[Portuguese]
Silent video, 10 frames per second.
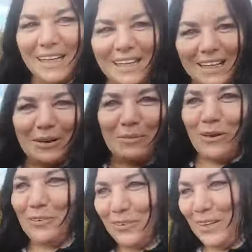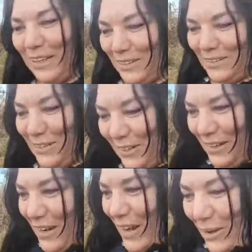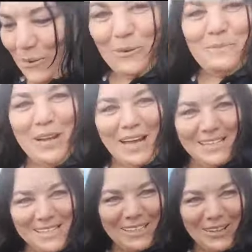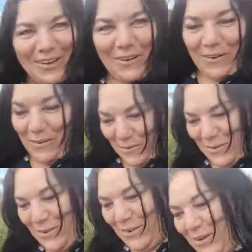Desliga meu vídeo. Eu começo de novo.